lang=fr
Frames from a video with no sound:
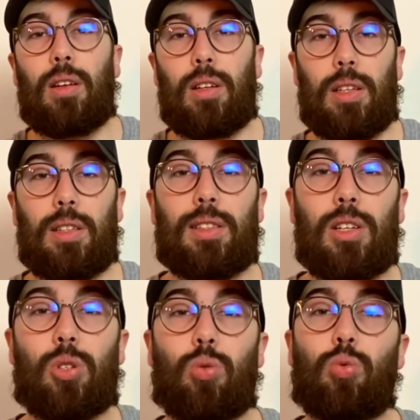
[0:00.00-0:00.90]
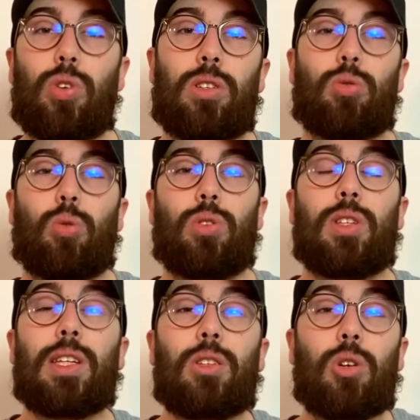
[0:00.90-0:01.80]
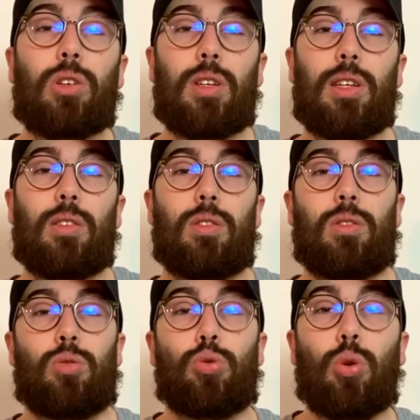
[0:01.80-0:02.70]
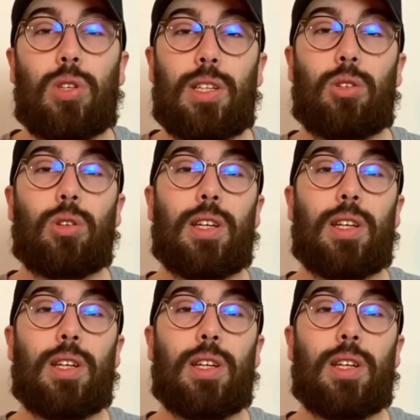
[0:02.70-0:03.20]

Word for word: Sache qu'en tout cas, sur TikTok, sur TikTok,